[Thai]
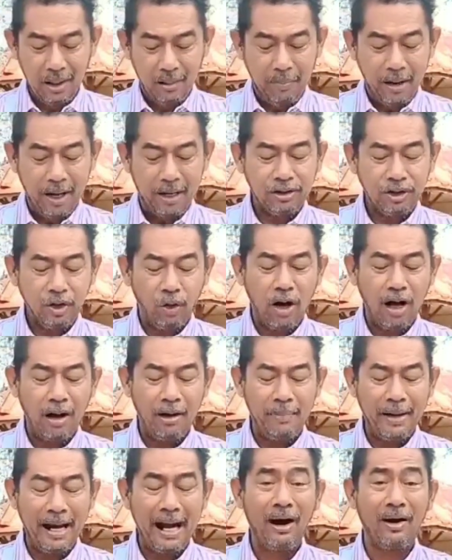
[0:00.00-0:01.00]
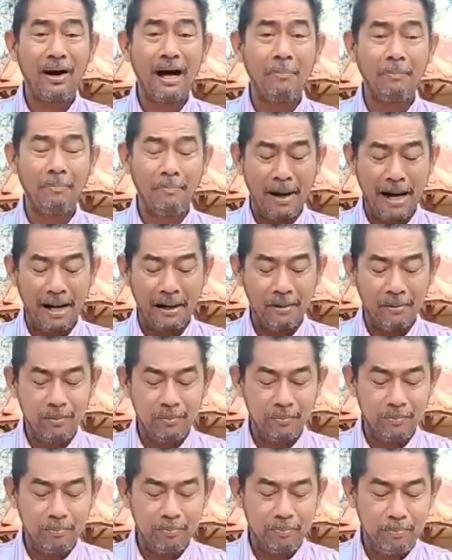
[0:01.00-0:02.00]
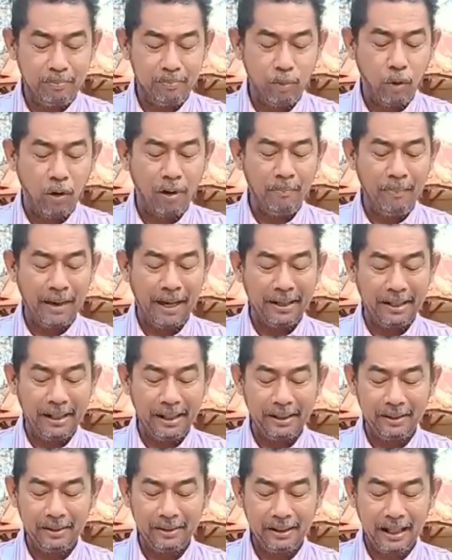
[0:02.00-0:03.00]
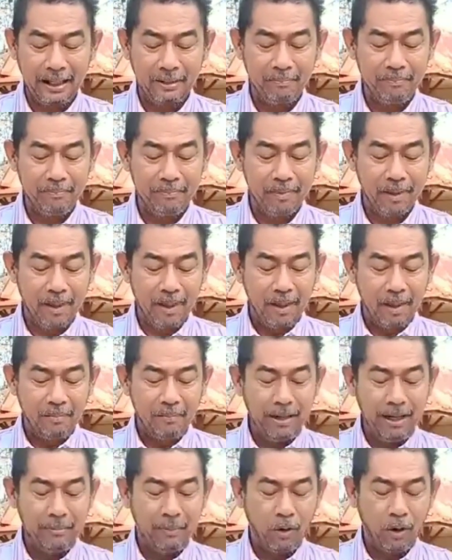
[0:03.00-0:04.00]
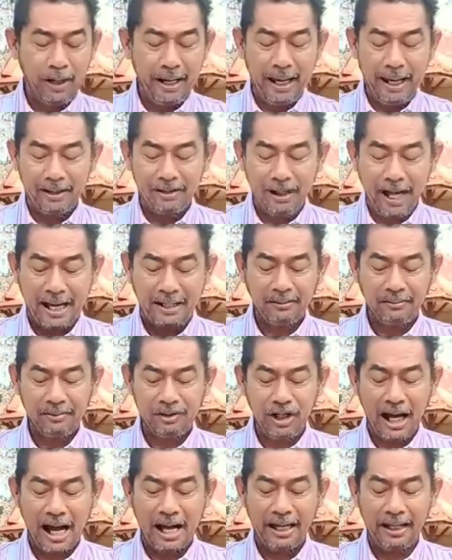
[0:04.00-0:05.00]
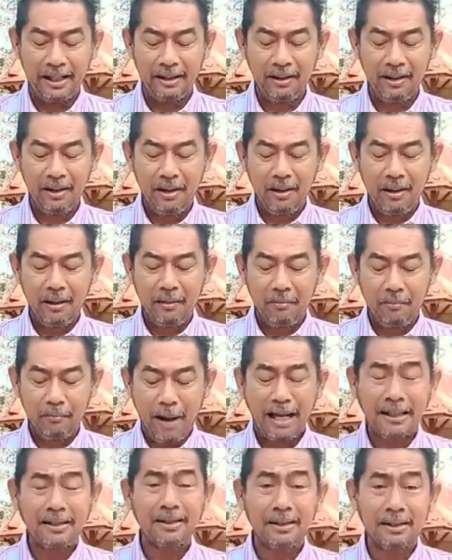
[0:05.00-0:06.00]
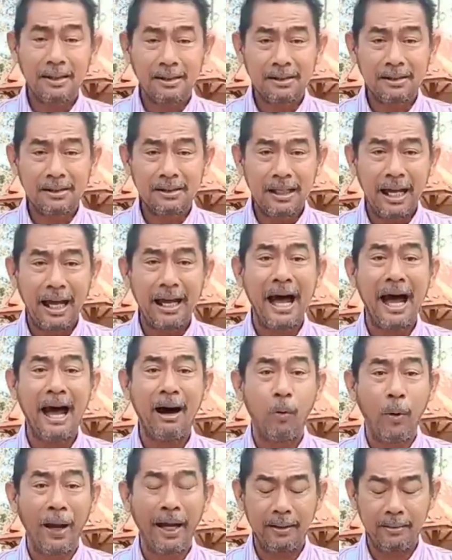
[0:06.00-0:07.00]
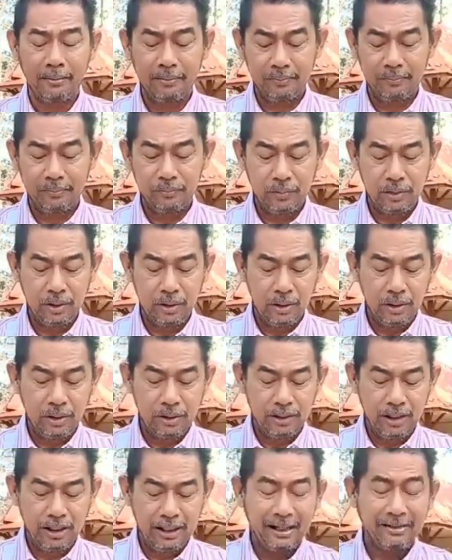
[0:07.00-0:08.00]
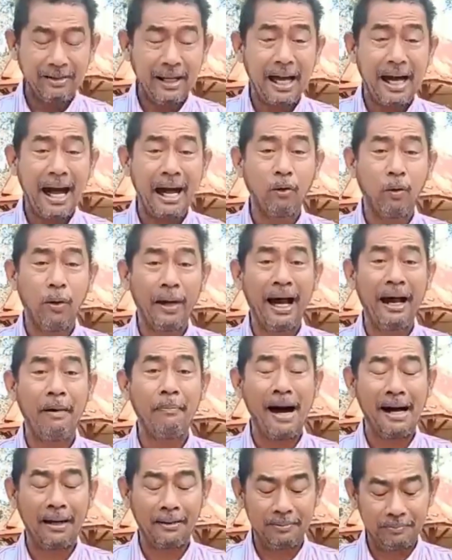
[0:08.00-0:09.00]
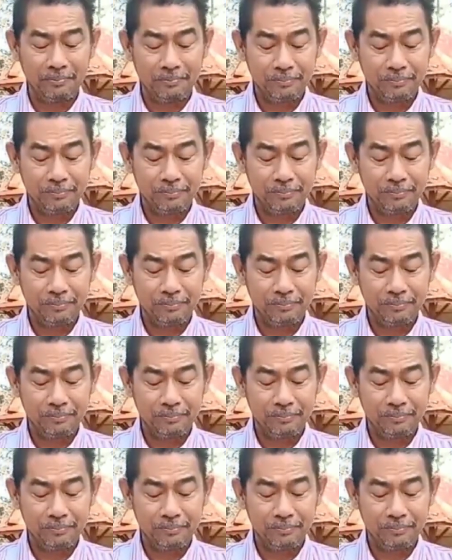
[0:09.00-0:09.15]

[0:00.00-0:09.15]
เปิดตัวไปแล้วครับพักรวมแผ่นดินนะครับ มีพลเอกชัดชัย พัฒนาวิกซึ่งรักษาการหัวหน้าพัก